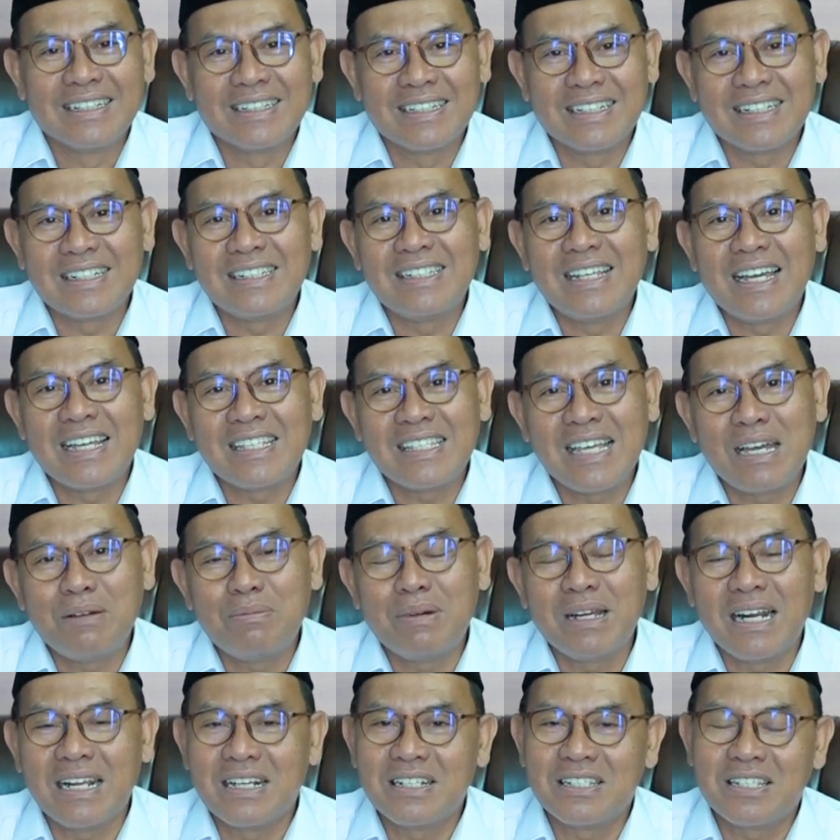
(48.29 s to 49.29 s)

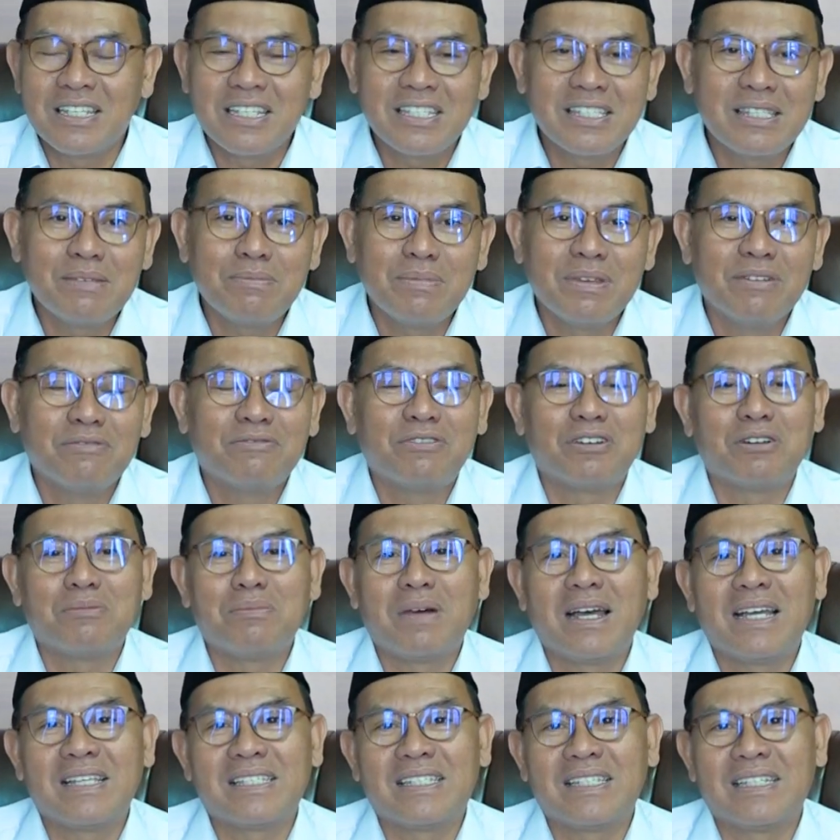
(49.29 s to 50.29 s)
Kerjasama dan Sistem
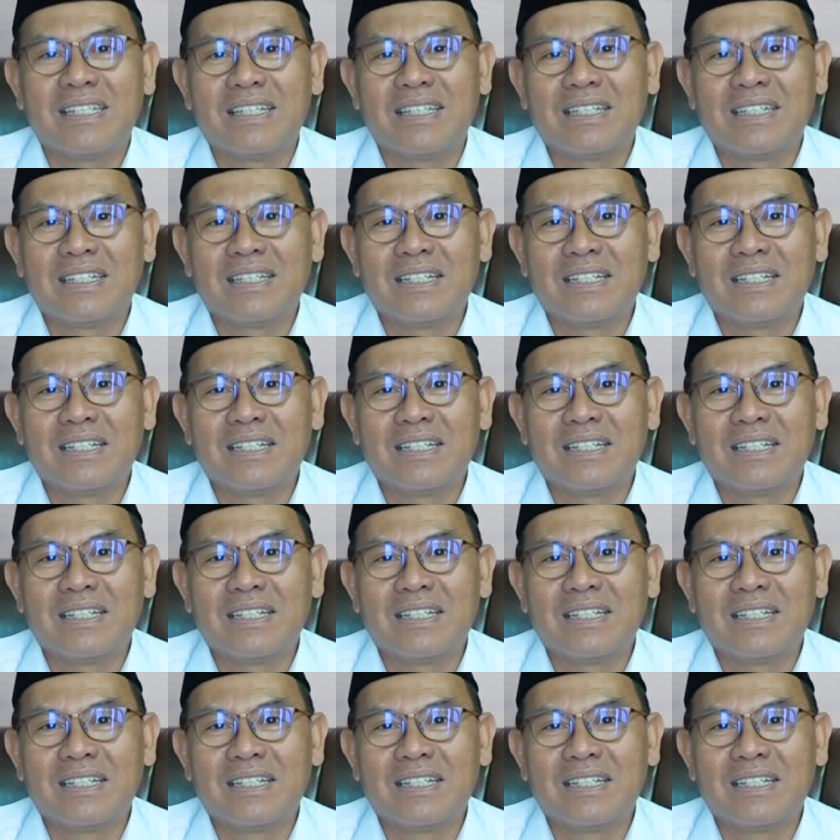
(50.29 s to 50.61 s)
Informasi,